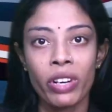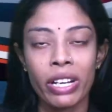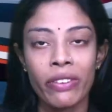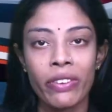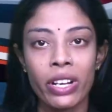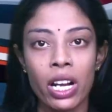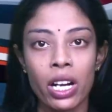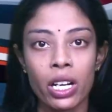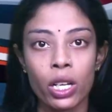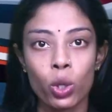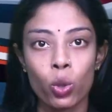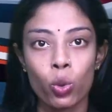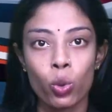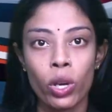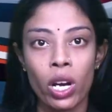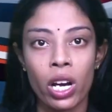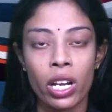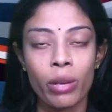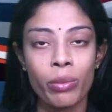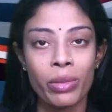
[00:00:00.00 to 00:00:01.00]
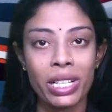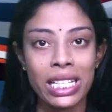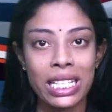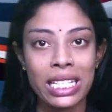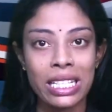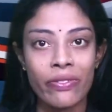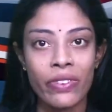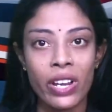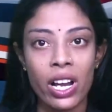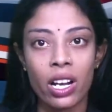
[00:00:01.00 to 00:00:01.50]
வடிவிலான கூடாரம் இன்று
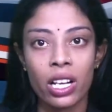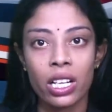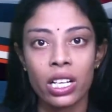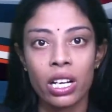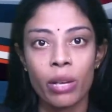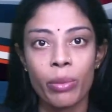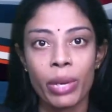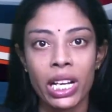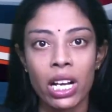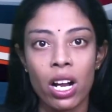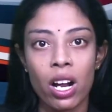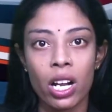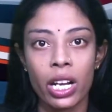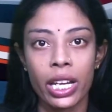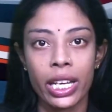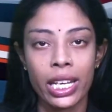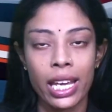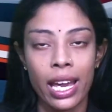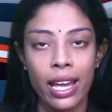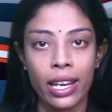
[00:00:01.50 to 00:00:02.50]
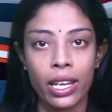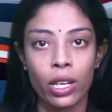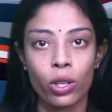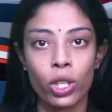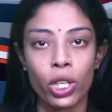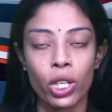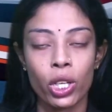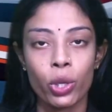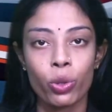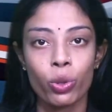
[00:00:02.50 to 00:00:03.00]
வியாழக்கிழமை காலை
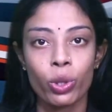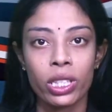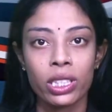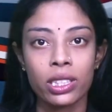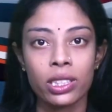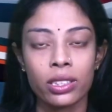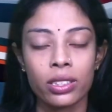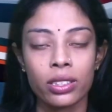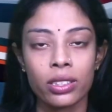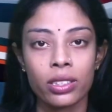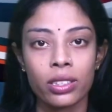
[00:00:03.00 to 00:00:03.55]
கரையொதுங்கியுள்ளது